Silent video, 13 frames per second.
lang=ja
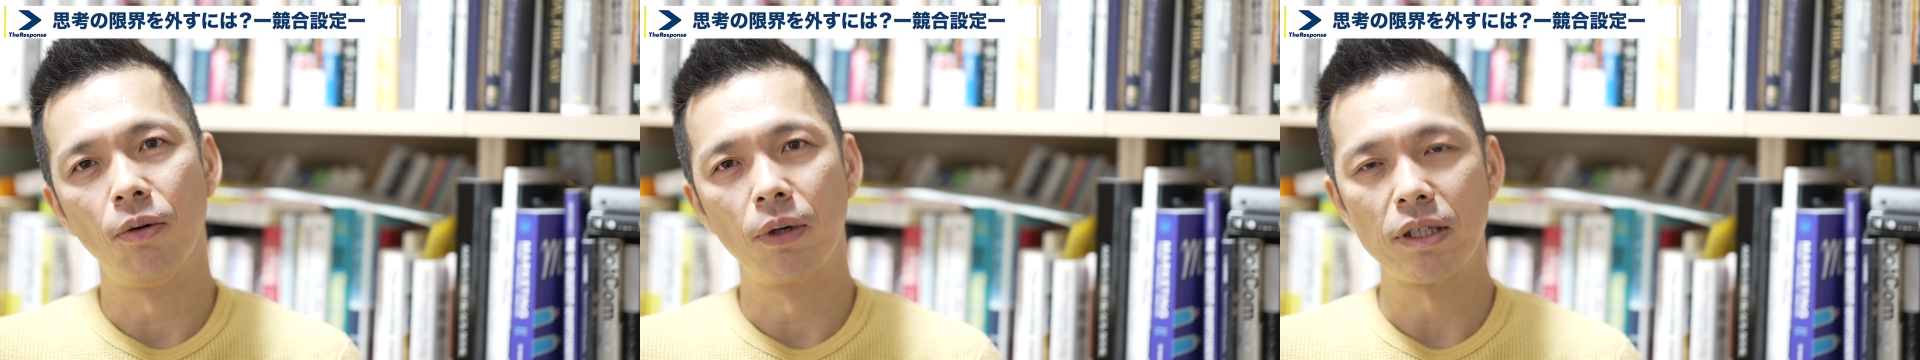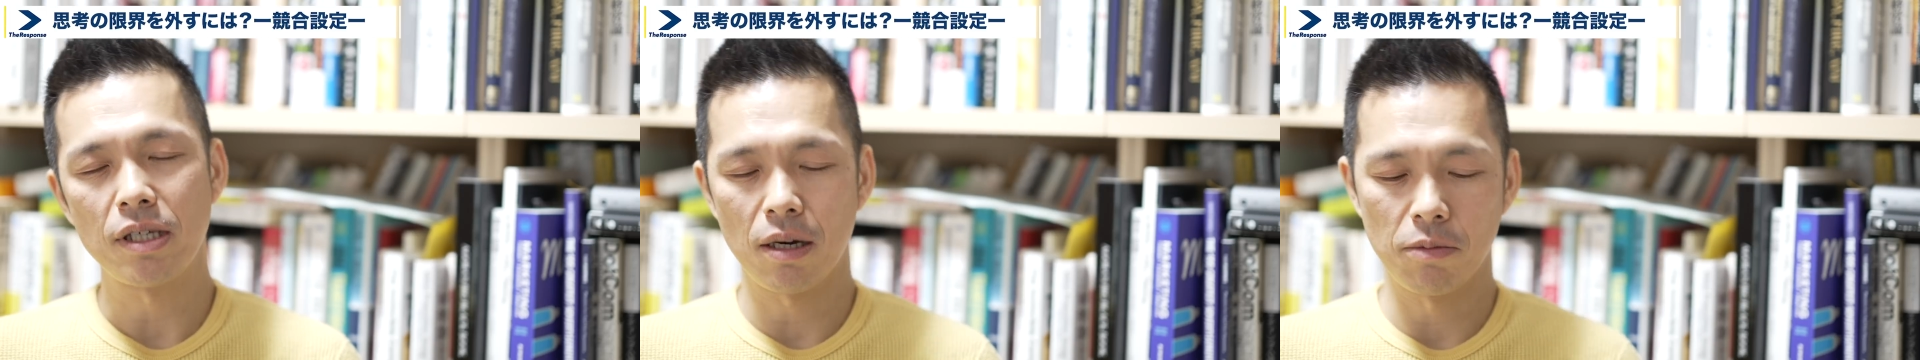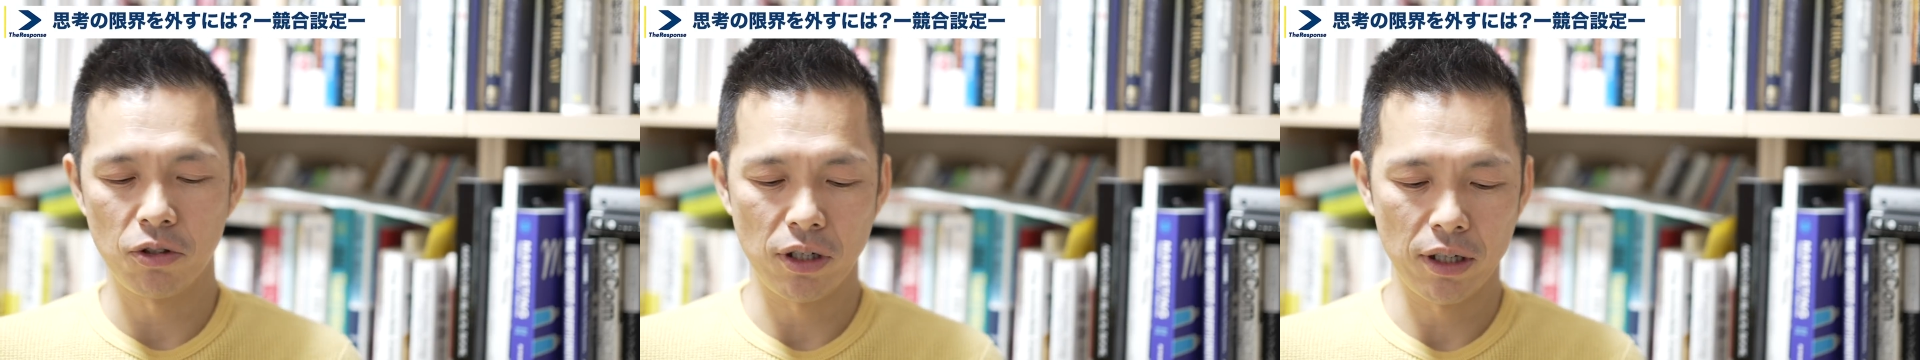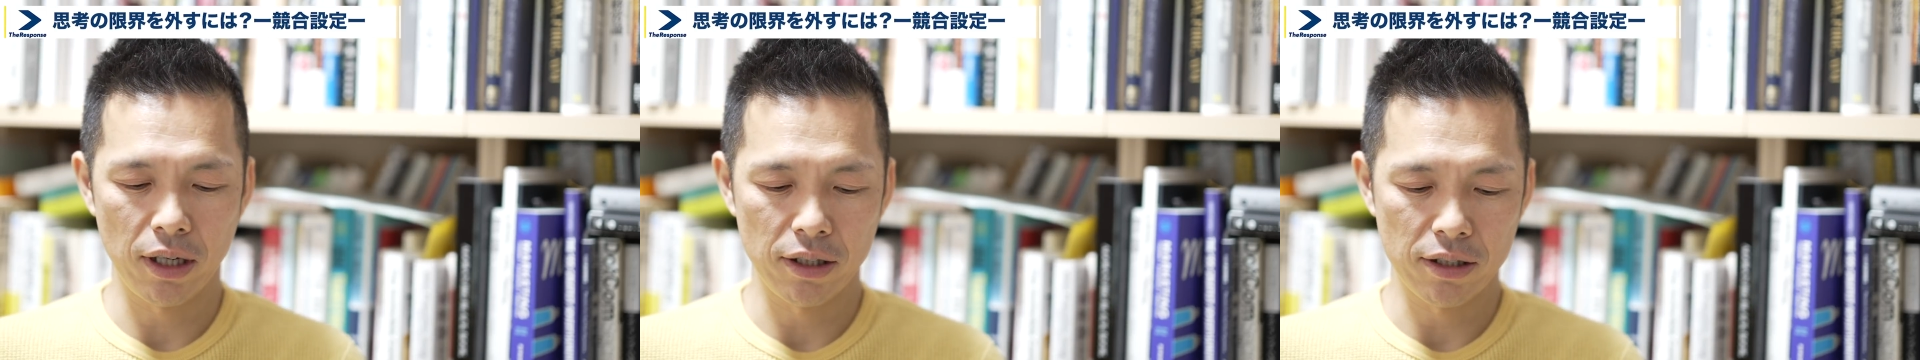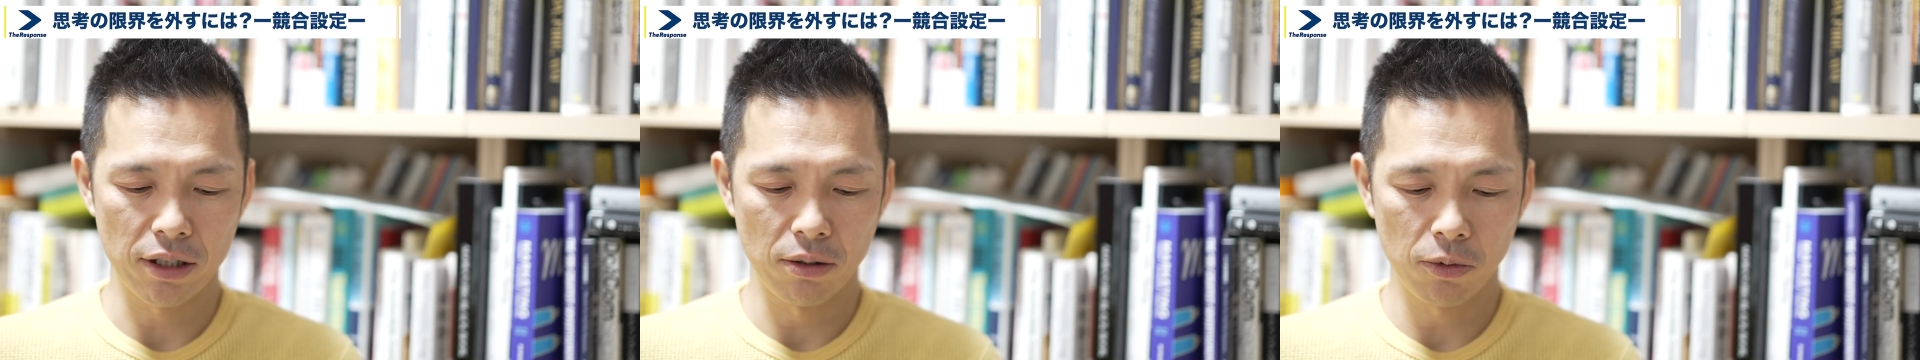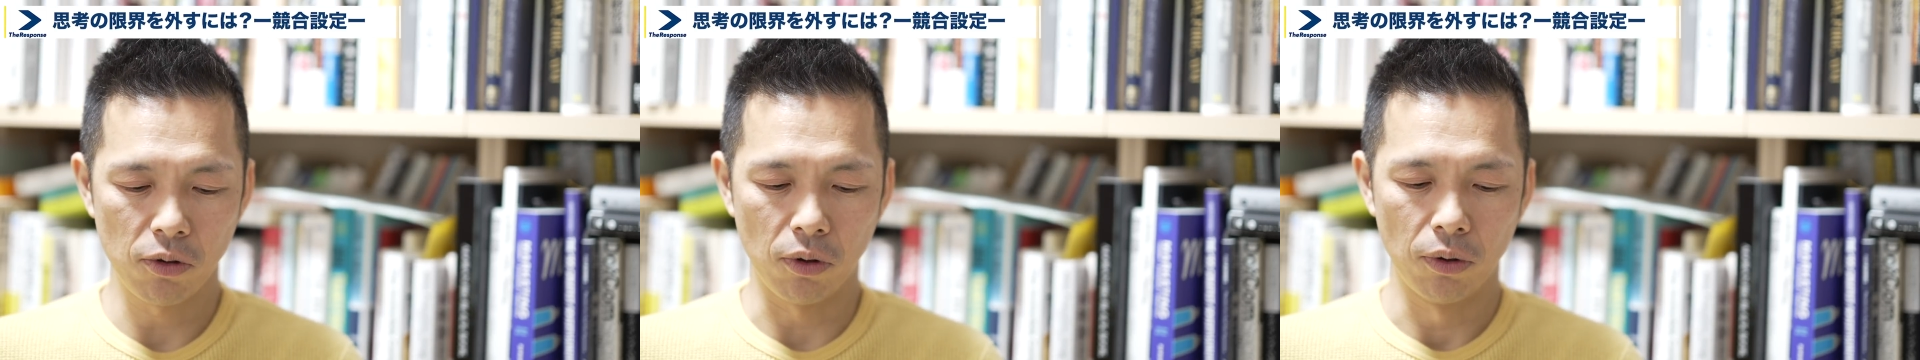大げさかもしれないですけ
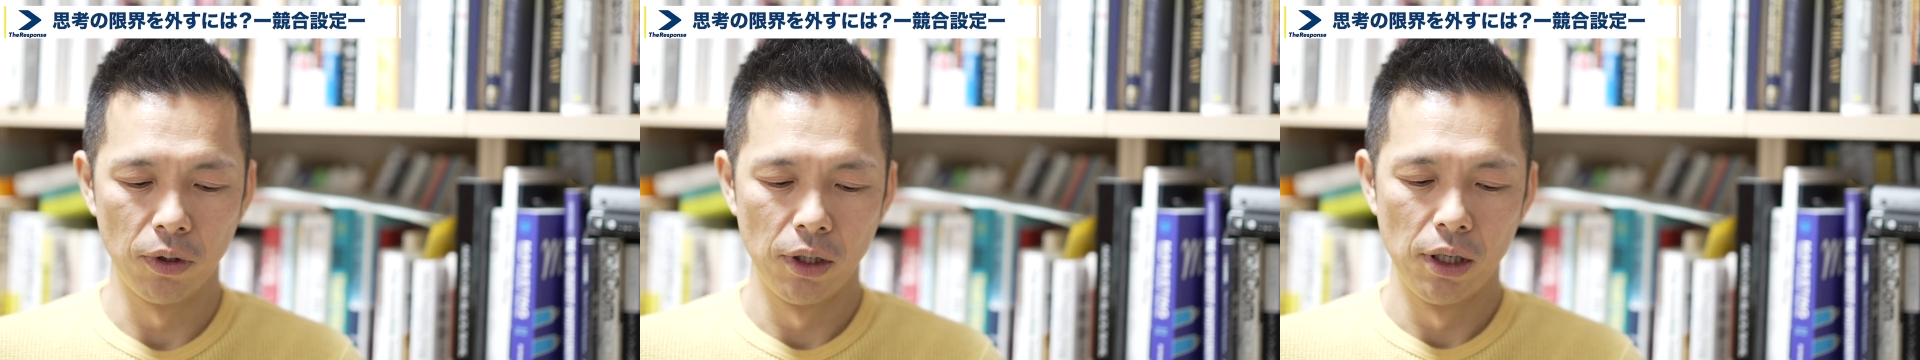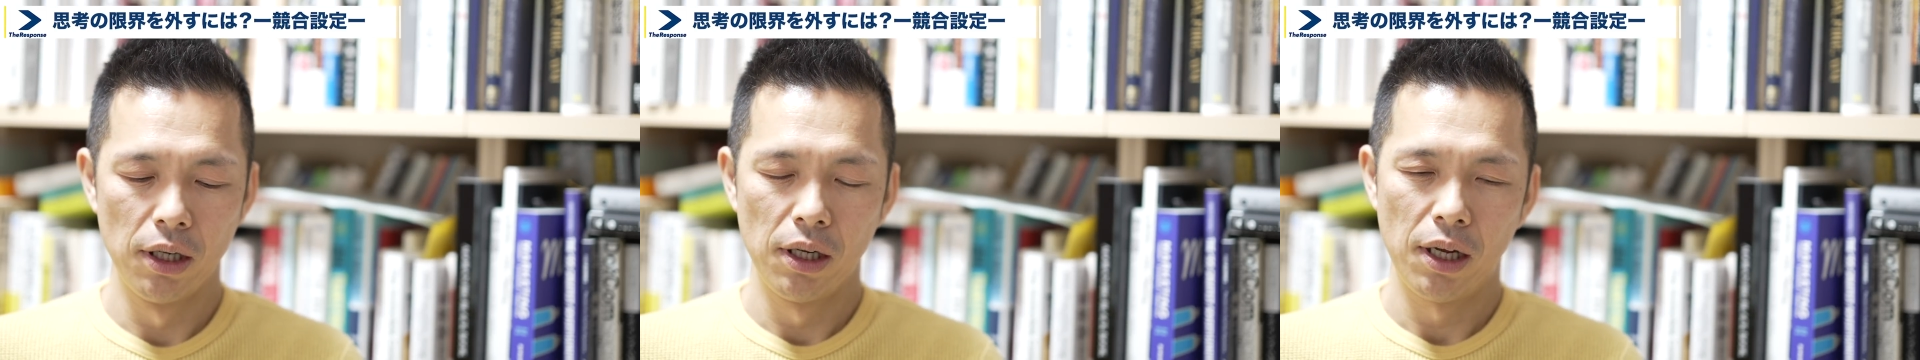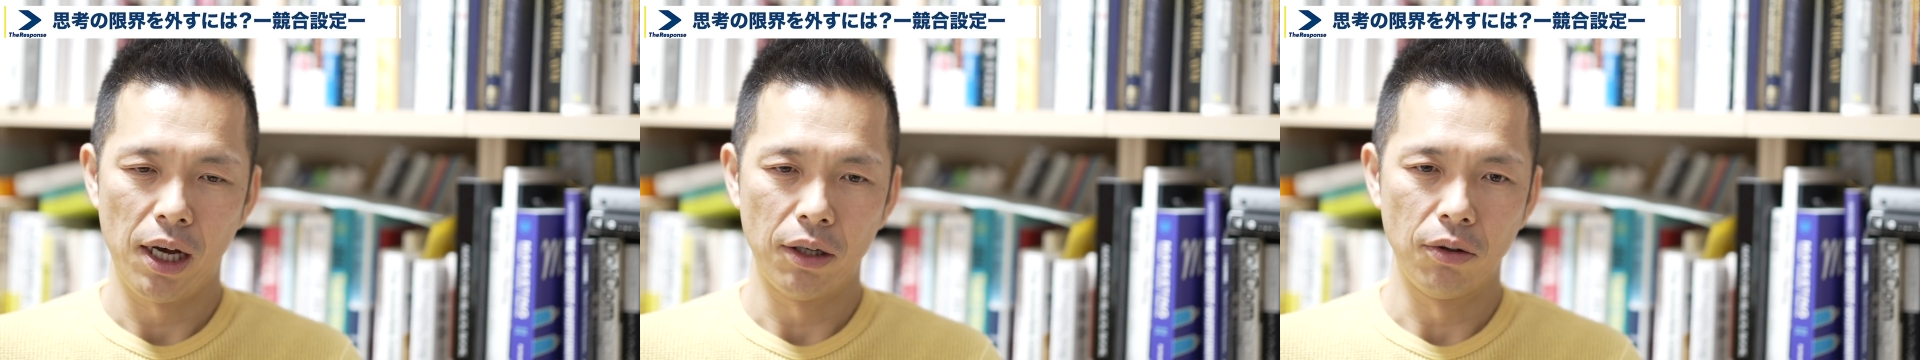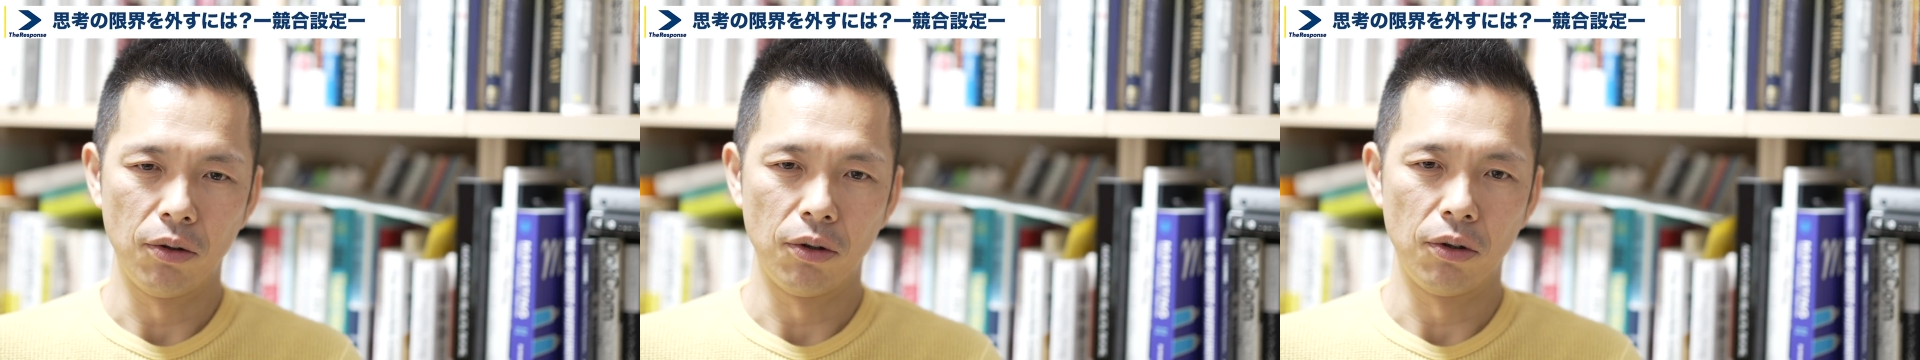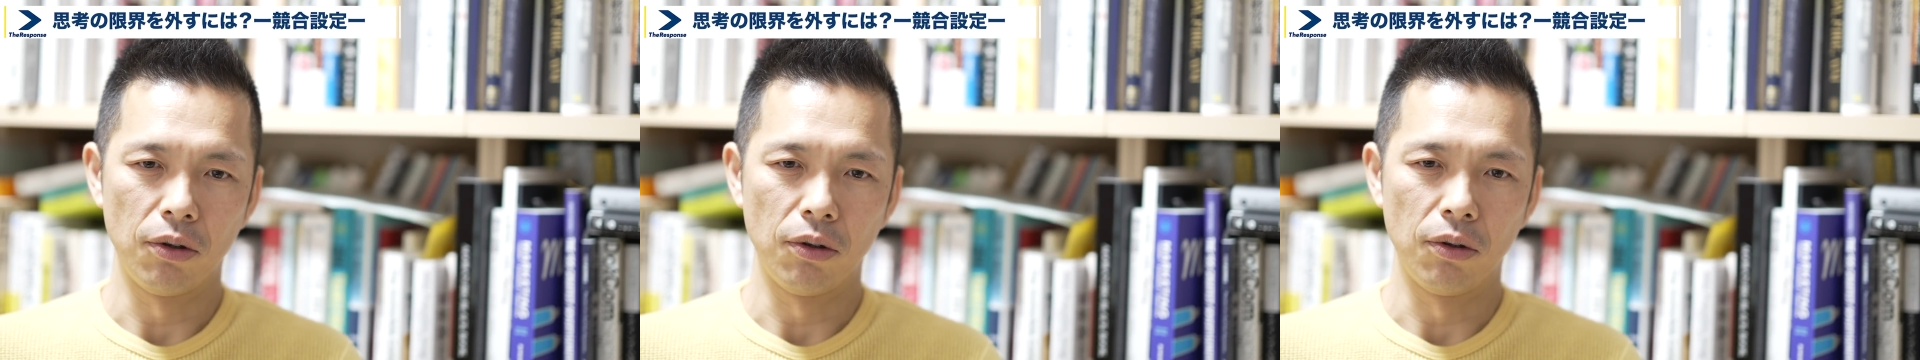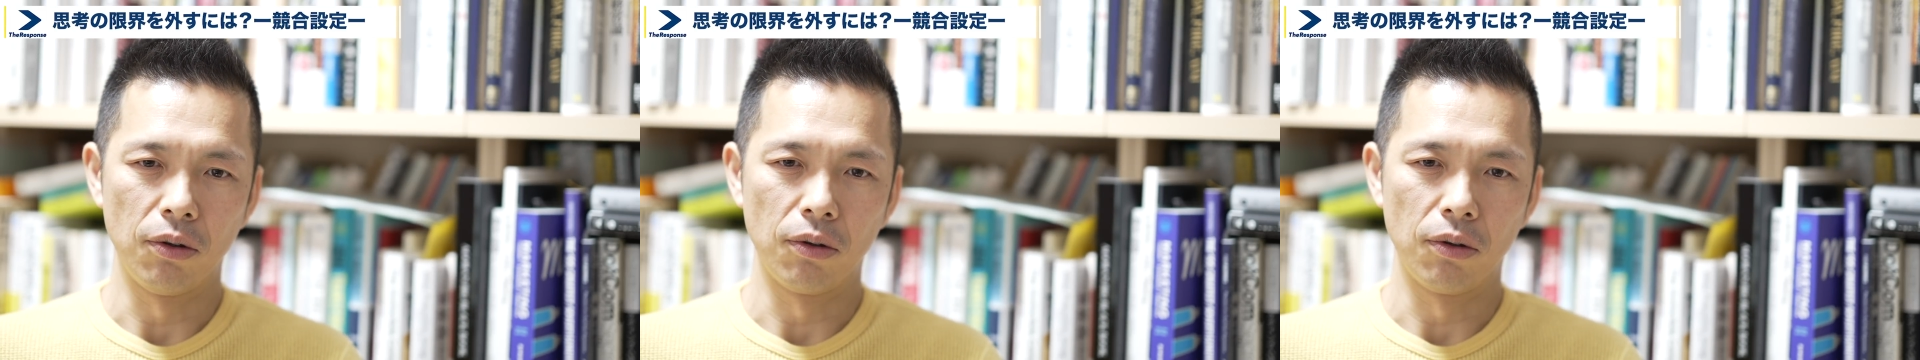どもあの